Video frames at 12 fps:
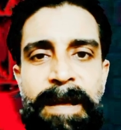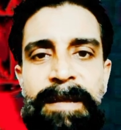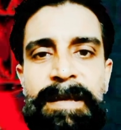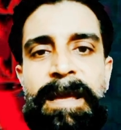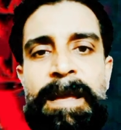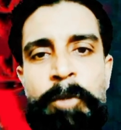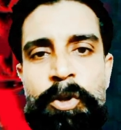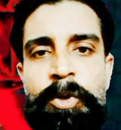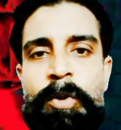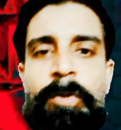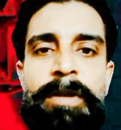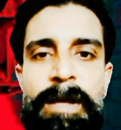দাঁড়িয়ে
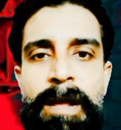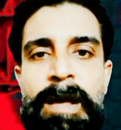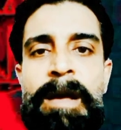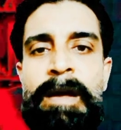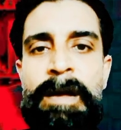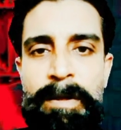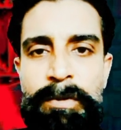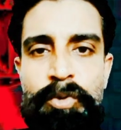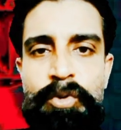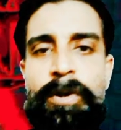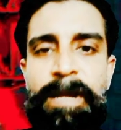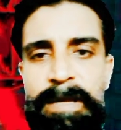এবছরও তারা
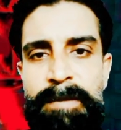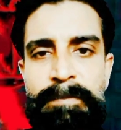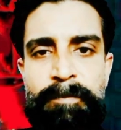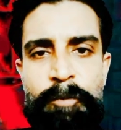দুজনেই